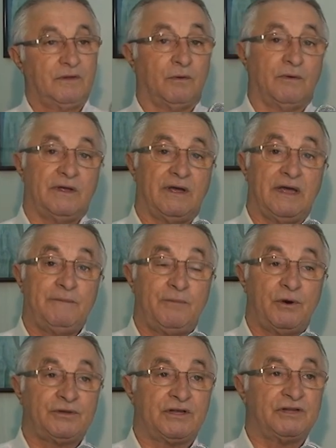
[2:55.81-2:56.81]
Não, é, é
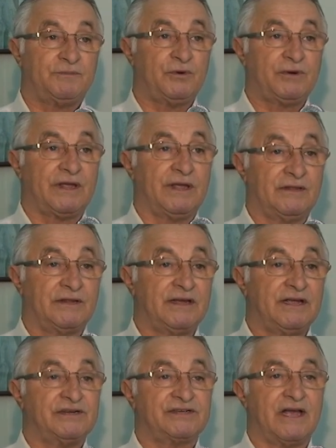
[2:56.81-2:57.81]
importante porque
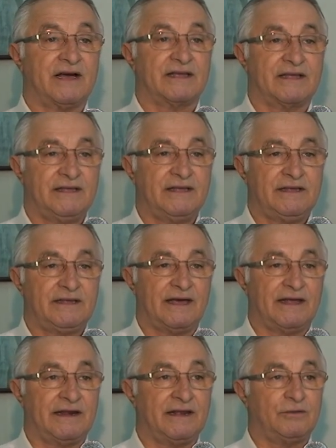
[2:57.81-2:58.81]
ninguém está aqui
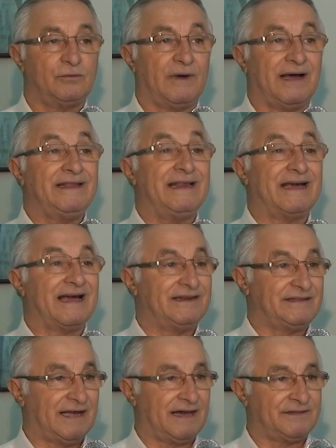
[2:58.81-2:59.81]
querendo a
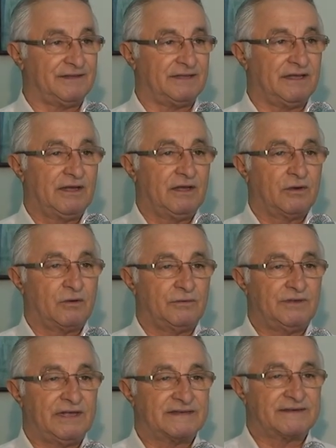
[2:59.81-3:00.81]
ilegalidade
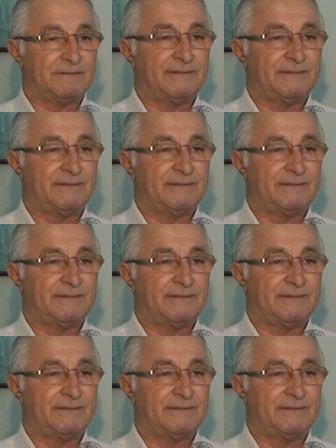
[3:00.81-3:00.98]
dessa